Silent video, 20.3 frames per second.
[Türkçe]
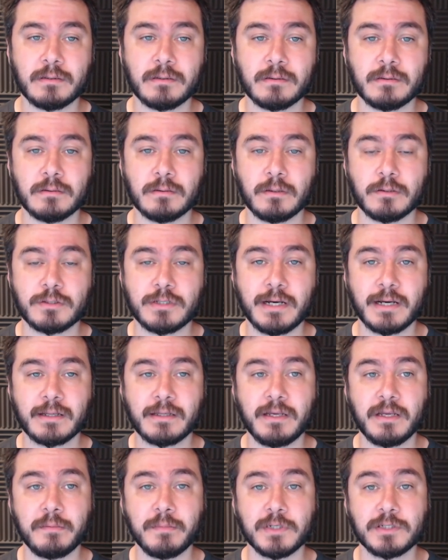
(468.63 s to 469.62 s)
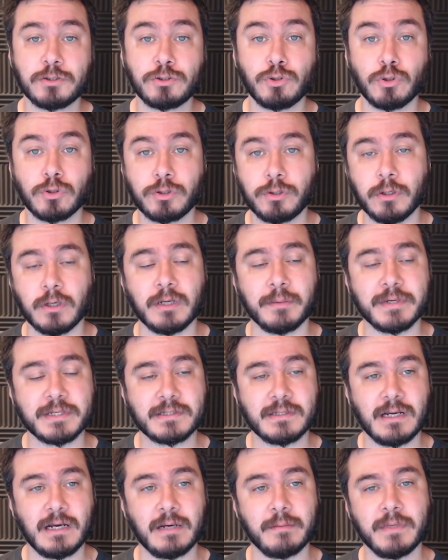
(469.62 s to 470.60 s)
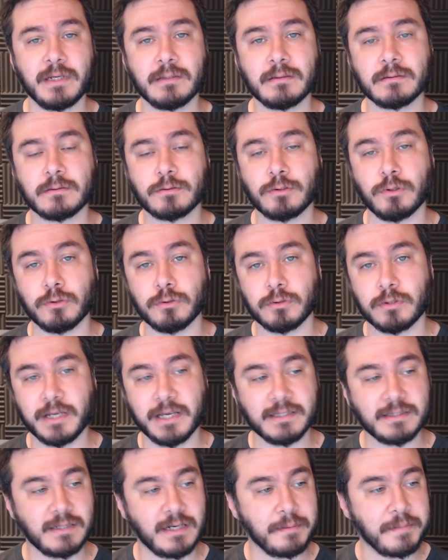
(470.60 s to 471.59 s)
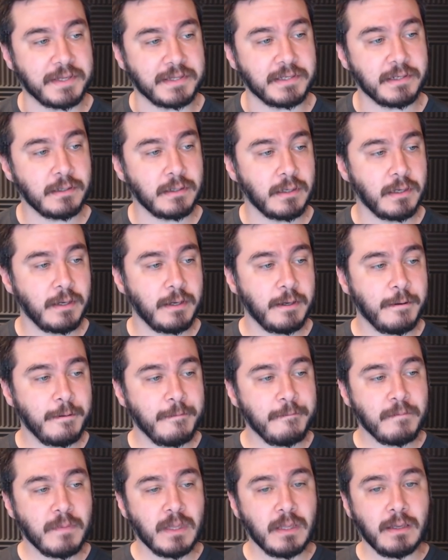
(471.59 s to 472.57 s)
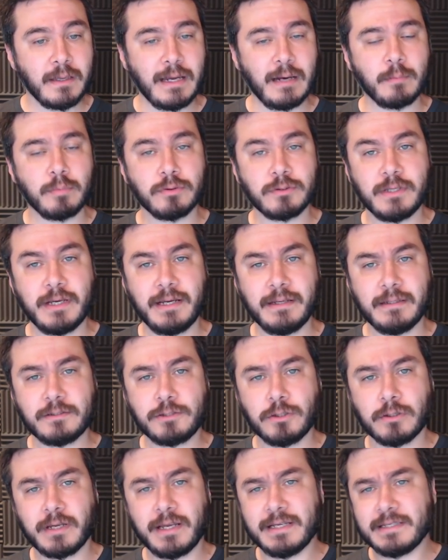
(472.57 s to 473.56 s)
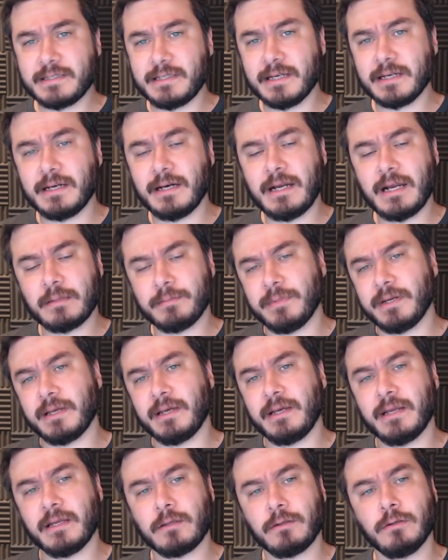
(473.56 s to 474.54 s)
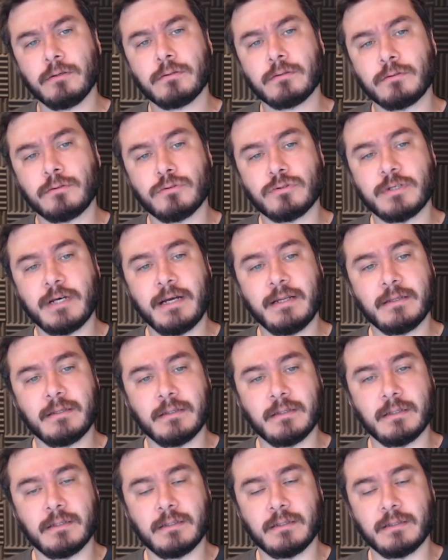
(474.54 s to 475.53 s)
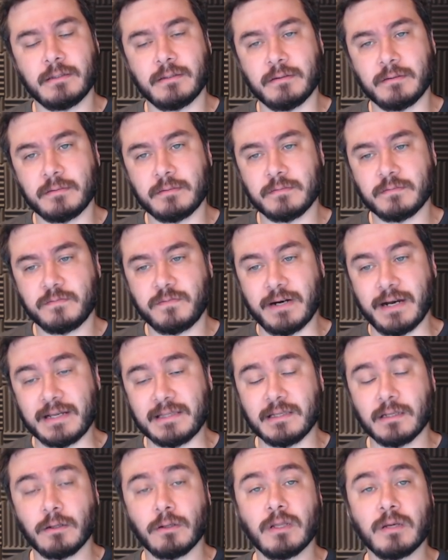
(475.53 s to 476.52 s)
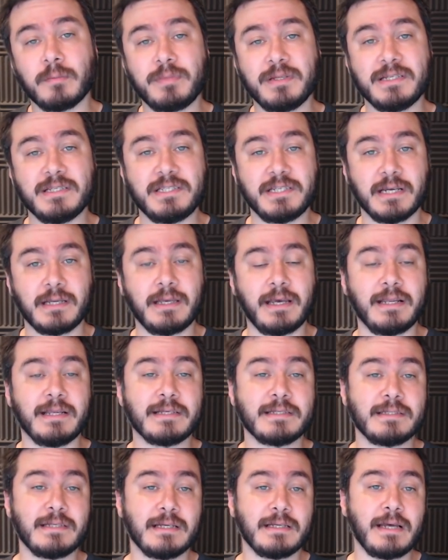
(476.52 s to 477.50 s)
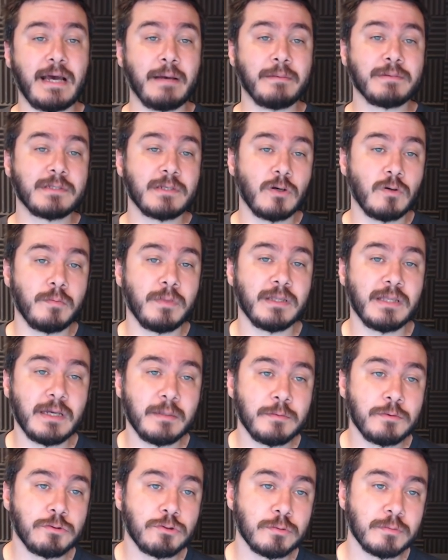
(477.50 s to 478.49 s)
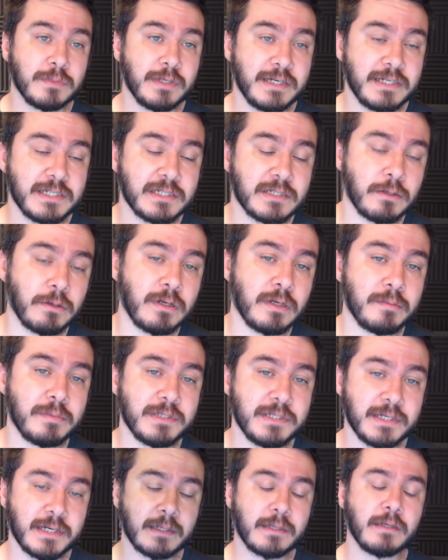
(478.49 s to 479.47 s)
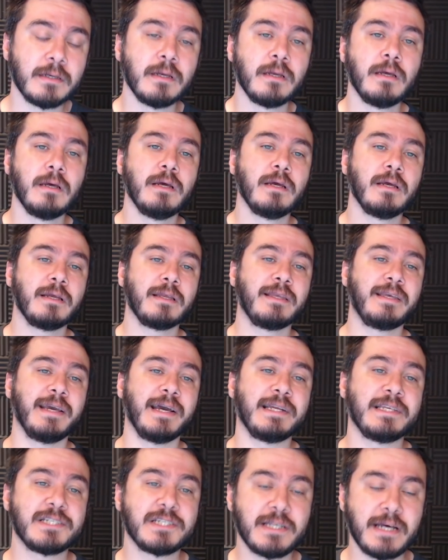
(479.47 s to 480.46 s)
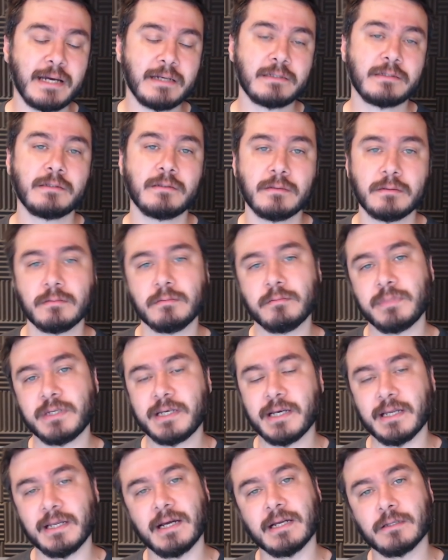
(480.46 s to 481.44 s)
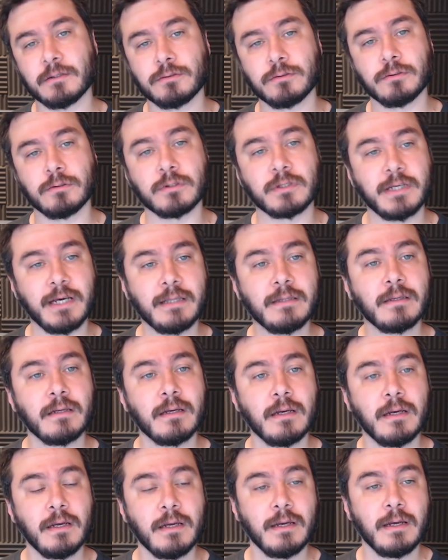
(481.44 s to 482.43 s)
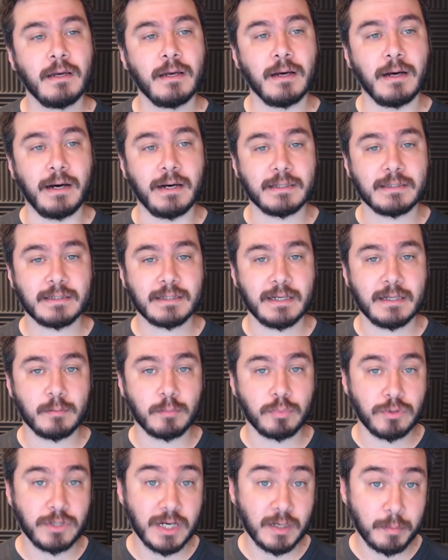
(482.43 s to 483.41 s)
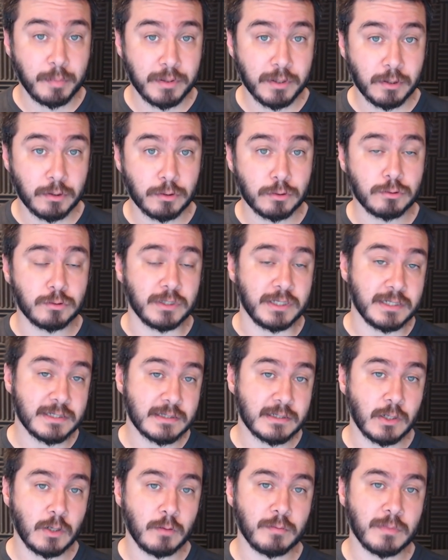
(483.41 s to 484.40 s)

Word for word: özellikle ilk maçı çok iyi oynamasına rağmen sonunu getiremedi. Ya burada çok enseyi karartmaya gerek yok. Güzel, e, faydalı olabilecek en azından hem savunmada hem hücumda iş görebilecek gençler bir kenarda dururken artık hani bu yapıya uygun iyi savunma